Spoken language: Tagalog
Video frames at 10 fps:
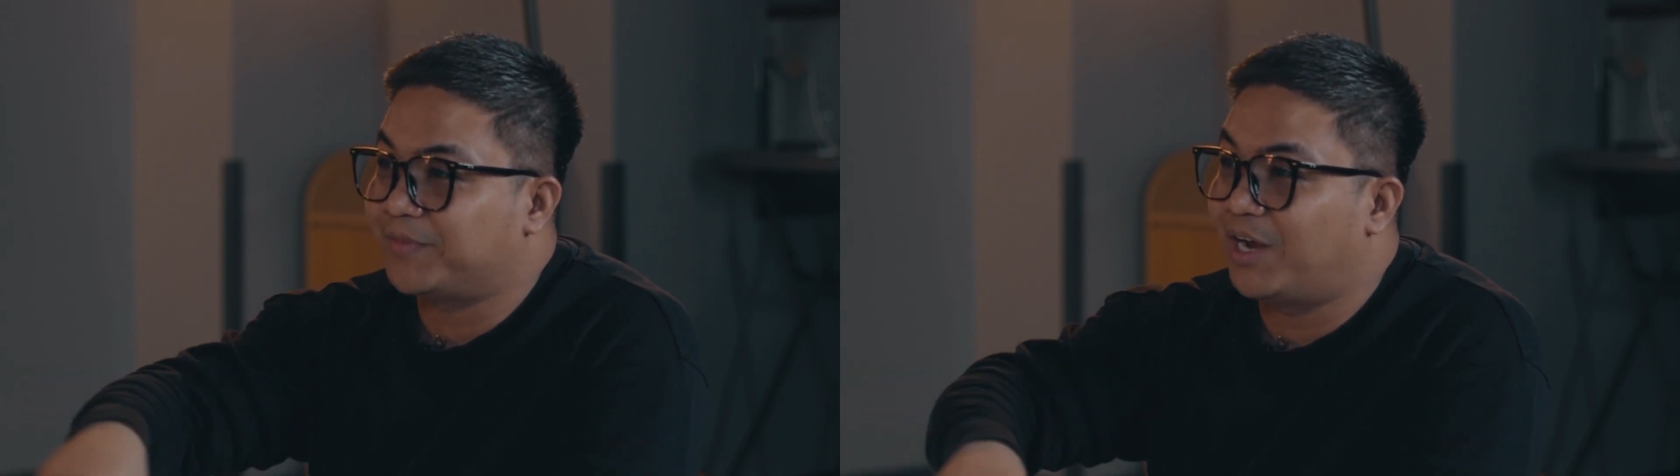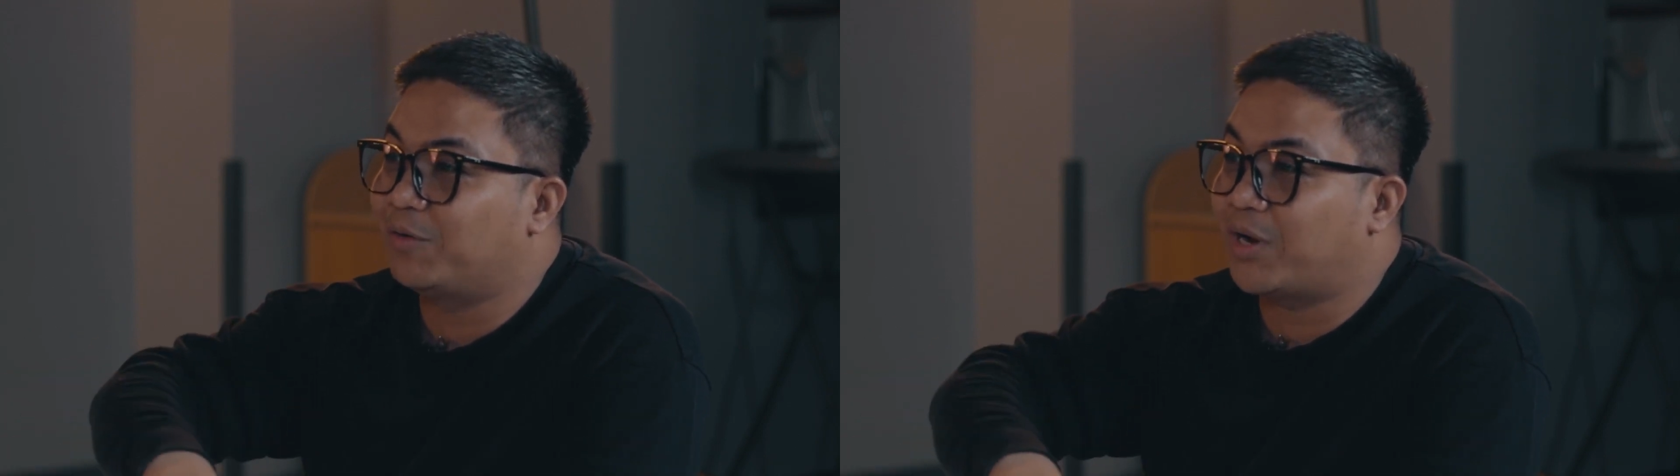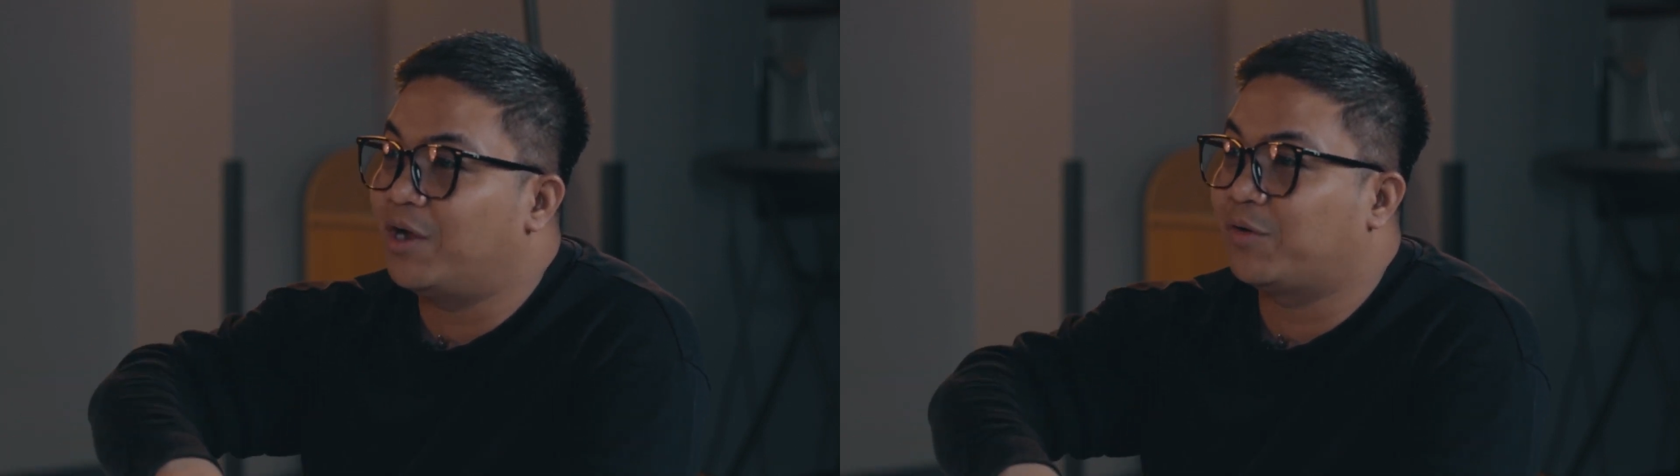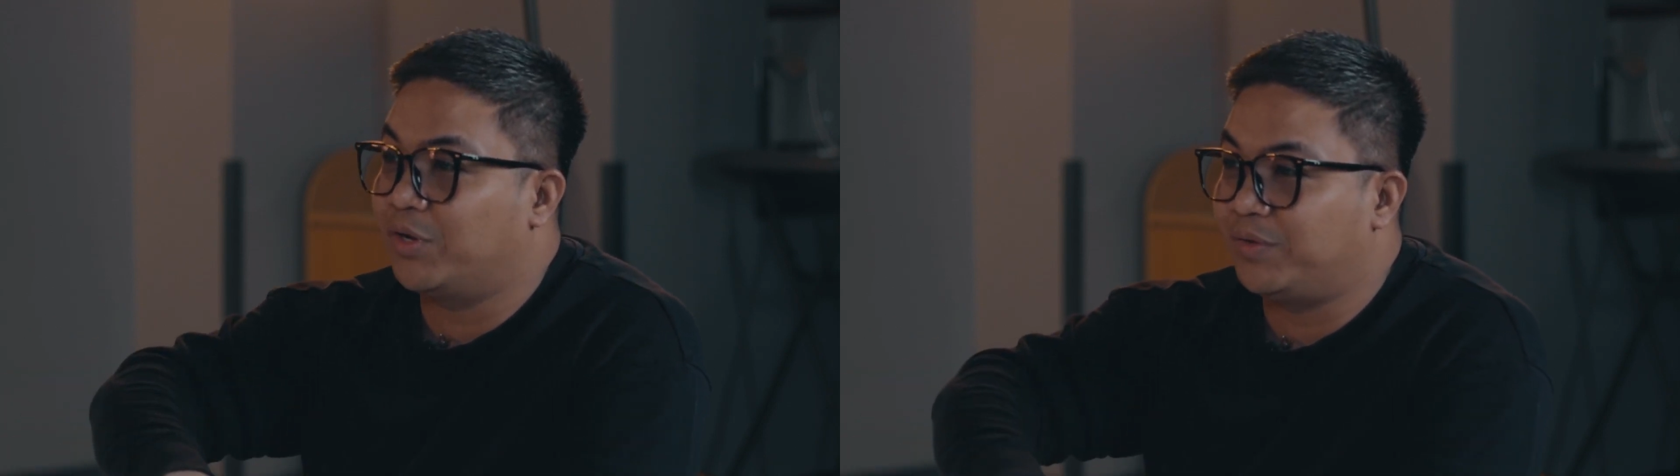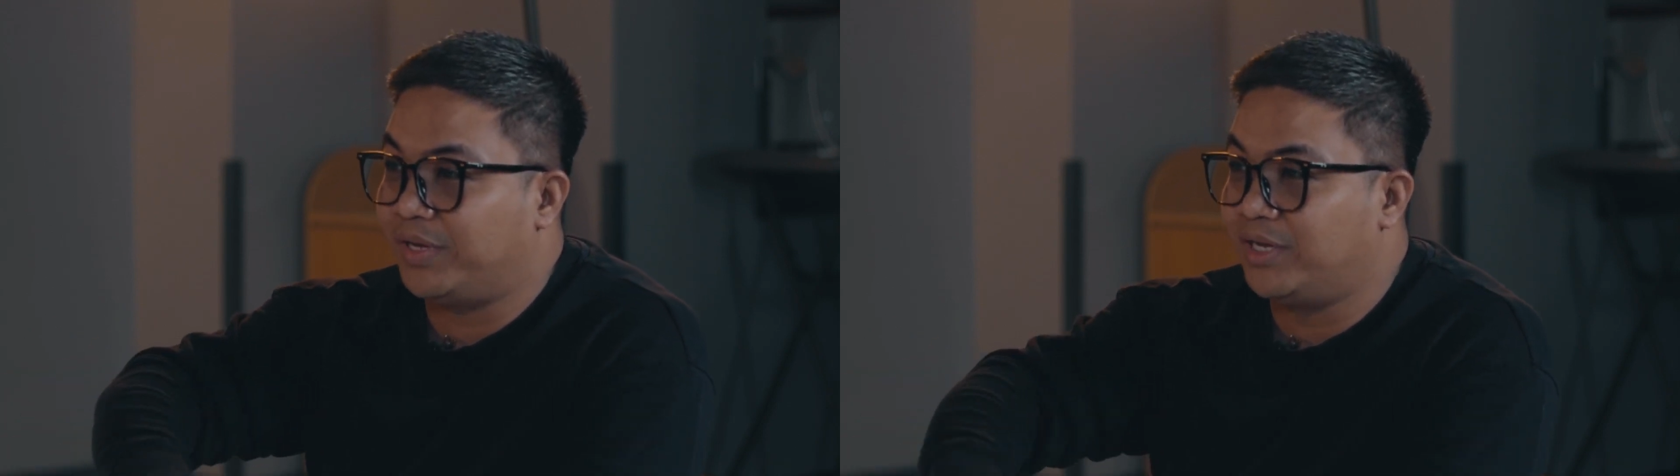how, how can
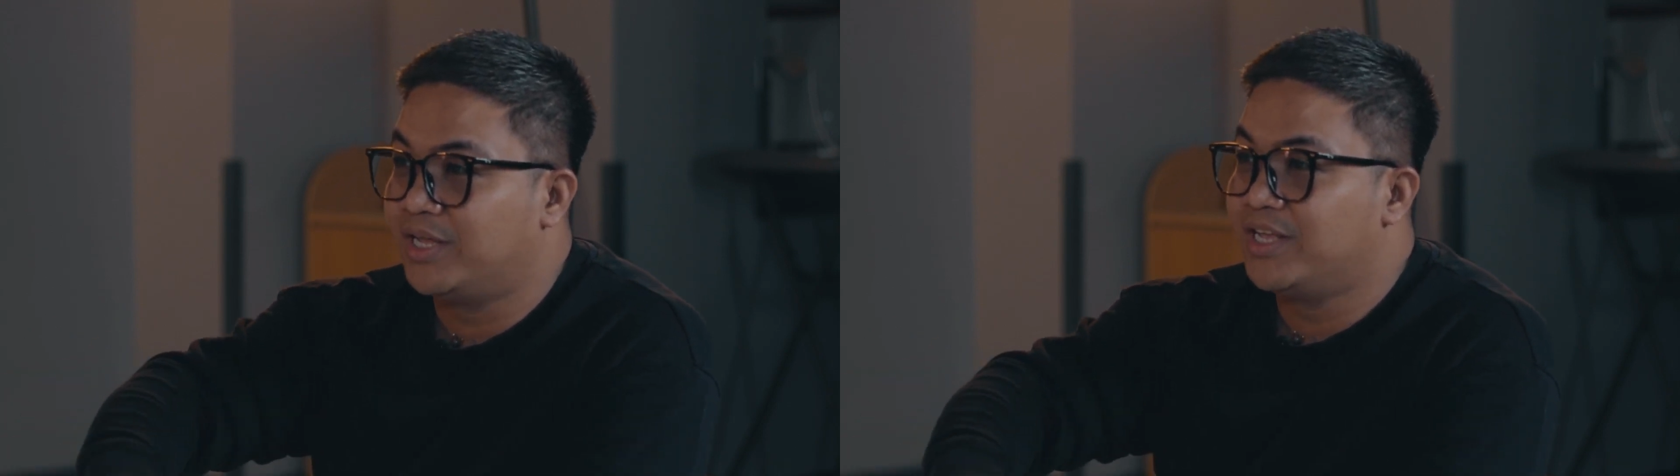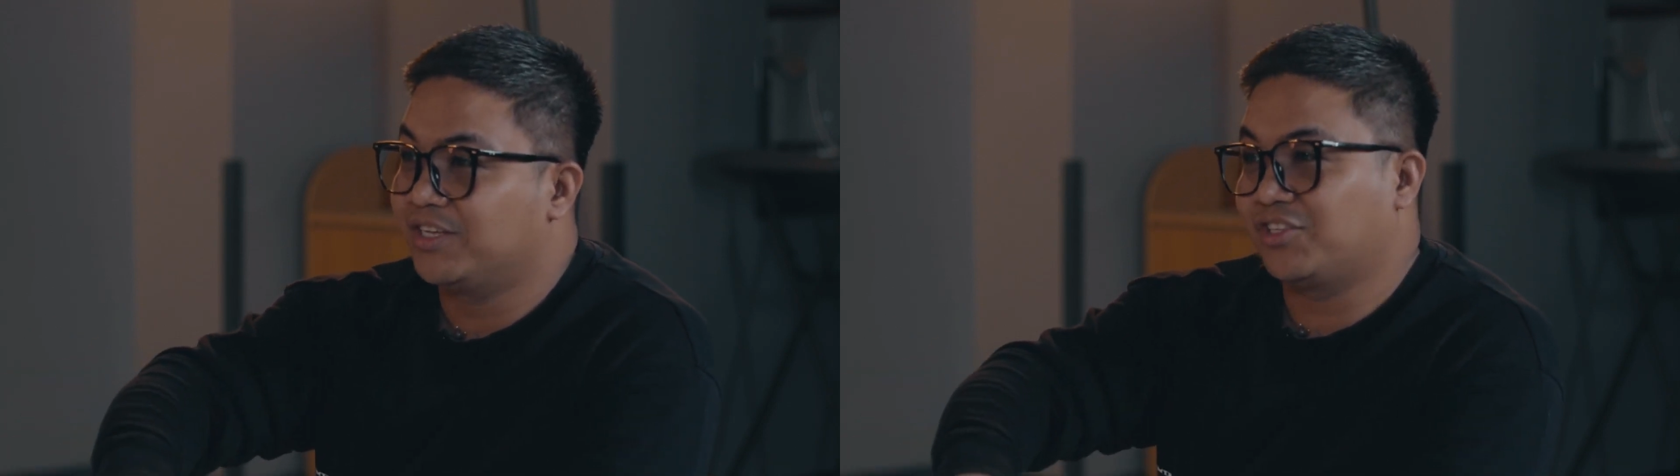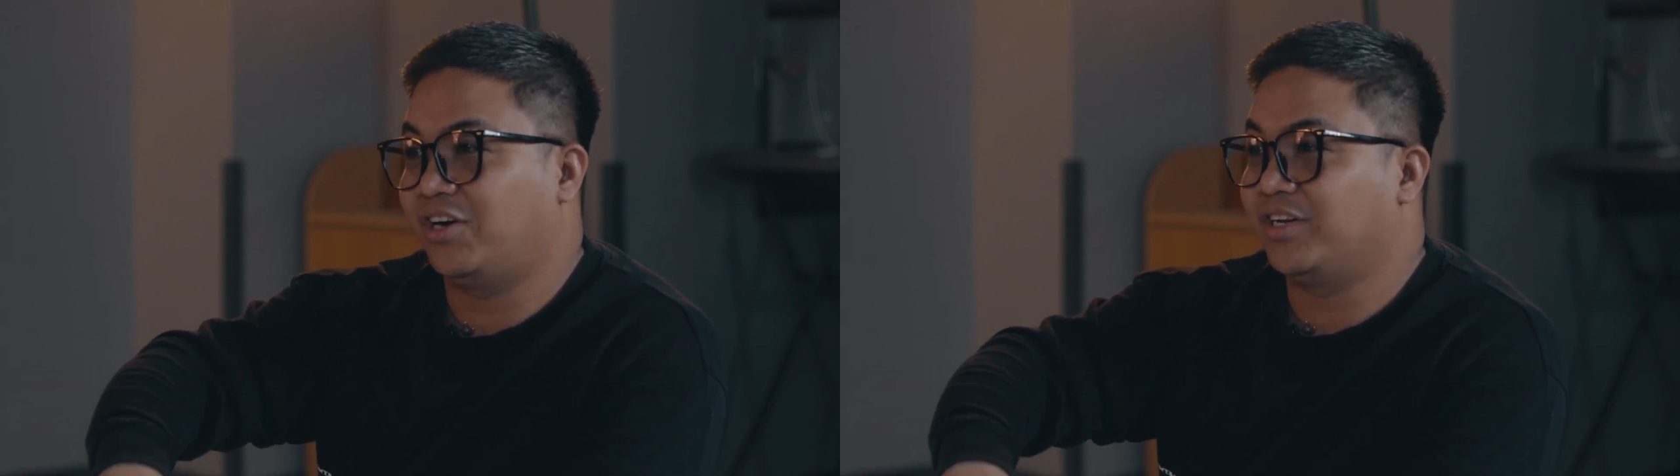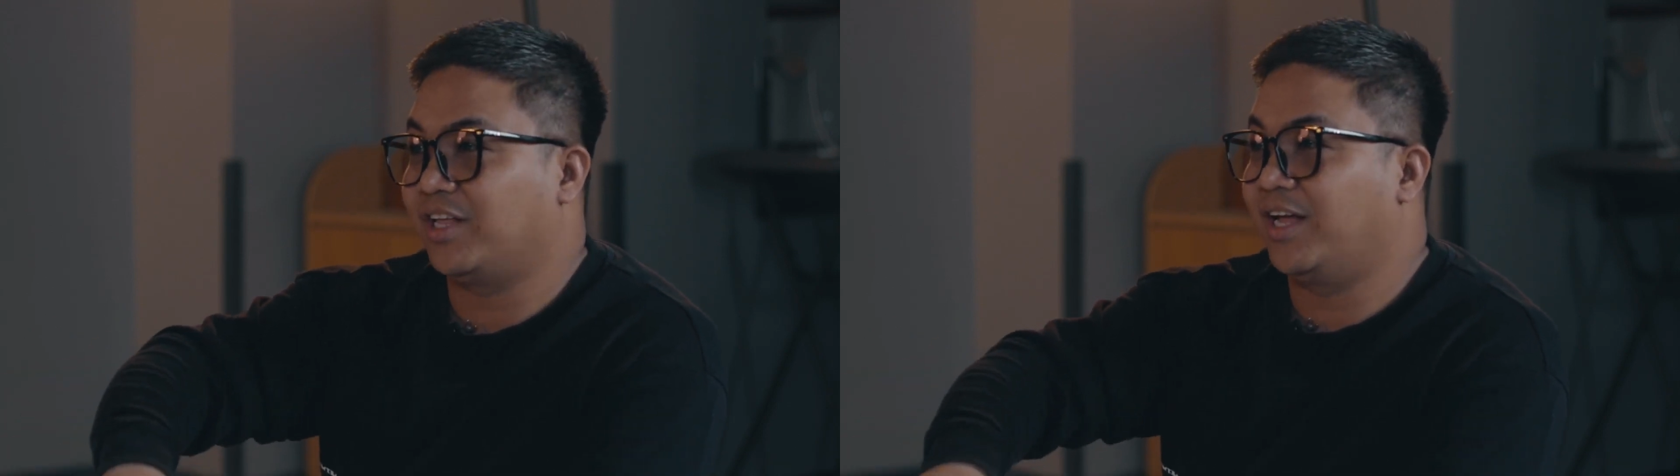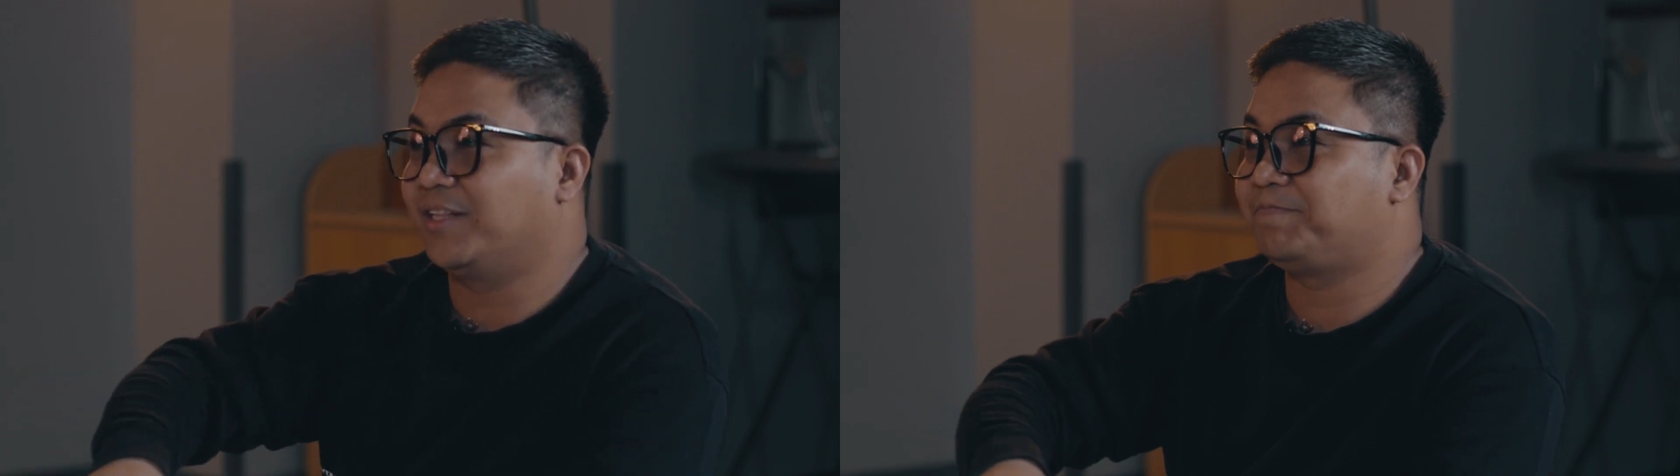we so for
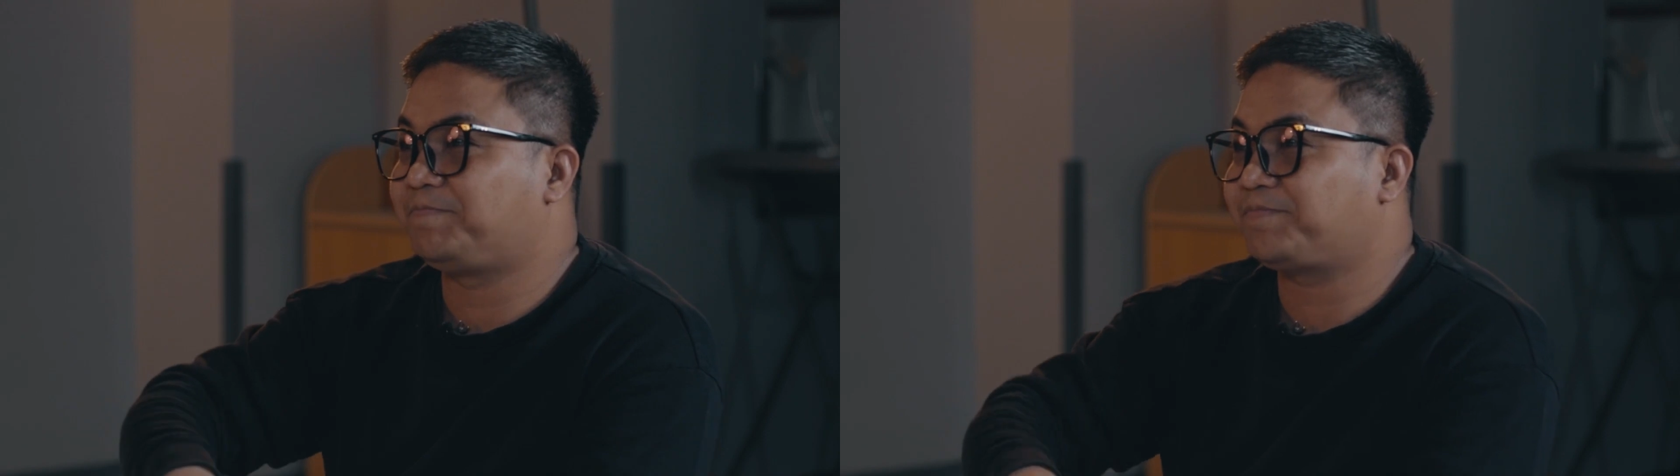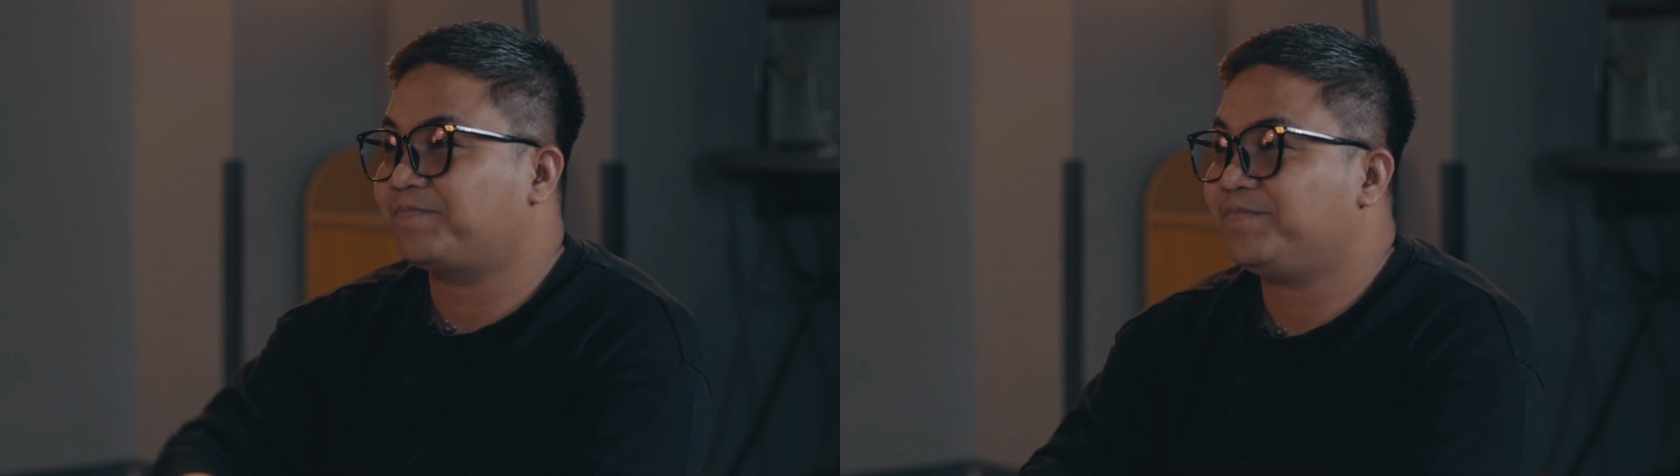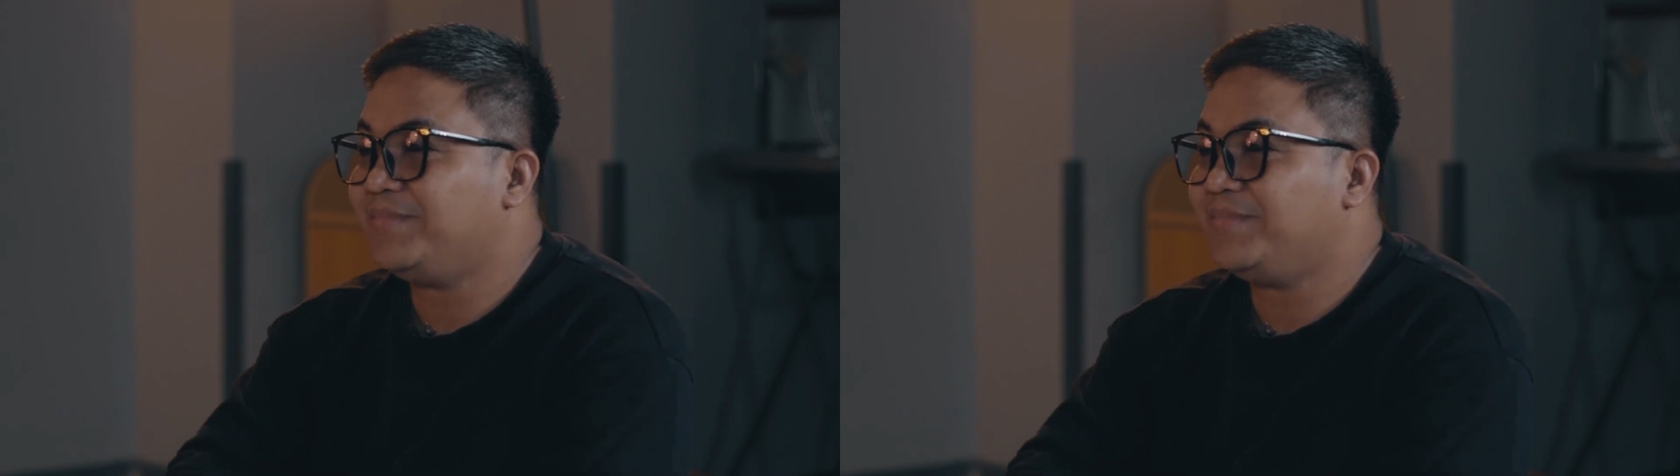example, again? Uh,